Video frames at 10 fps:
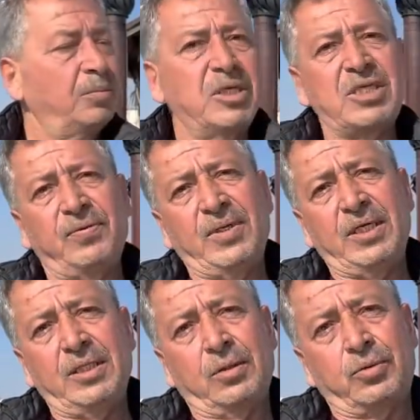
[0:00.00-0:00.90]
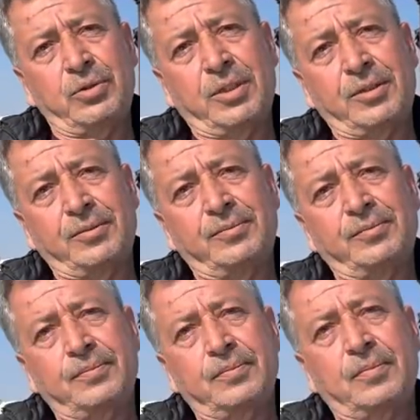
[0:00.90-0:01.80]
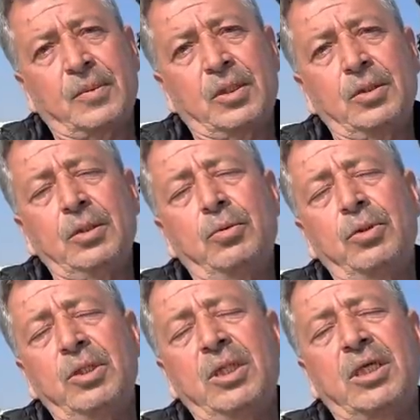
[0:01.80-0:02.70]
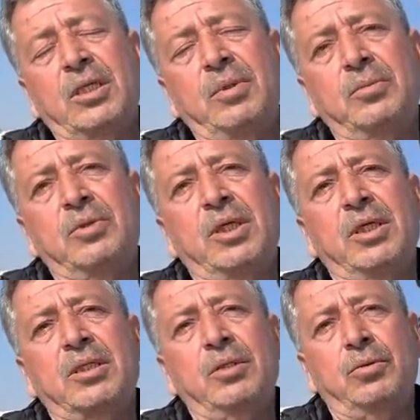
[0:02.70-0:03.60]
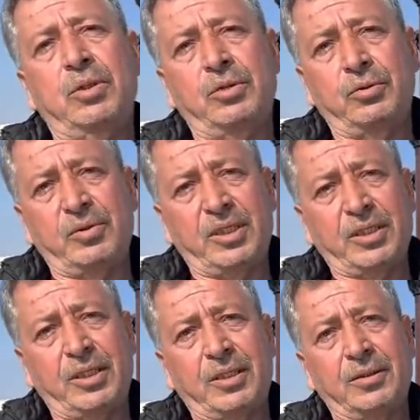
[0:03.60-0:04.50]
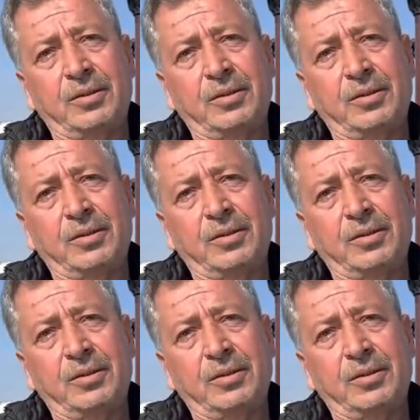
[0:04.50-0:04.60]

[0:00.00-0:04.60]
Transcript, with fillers: Mesafeye giden kuşlar. Ki o yıllarda bile bunları yatay kullanıyordu Belikaya.